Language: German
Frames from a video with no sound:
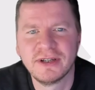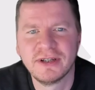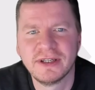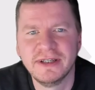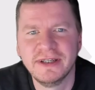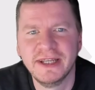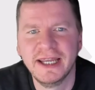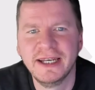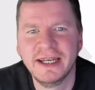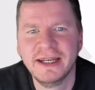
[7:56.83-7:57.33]

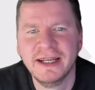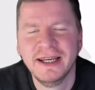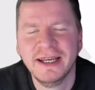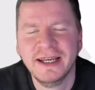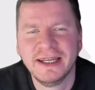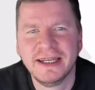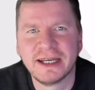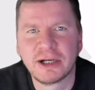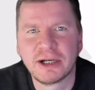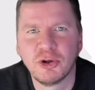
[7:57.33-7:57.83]
denn
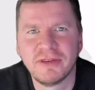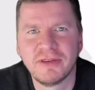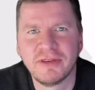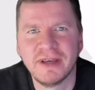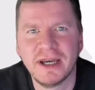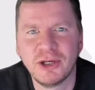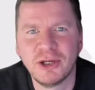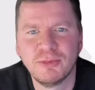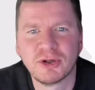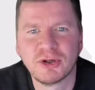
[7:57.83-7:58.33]
der
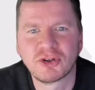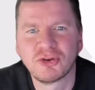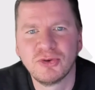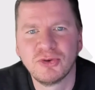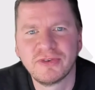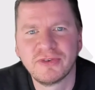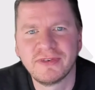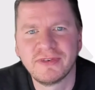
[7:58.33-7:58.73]
Konzernüberschuss,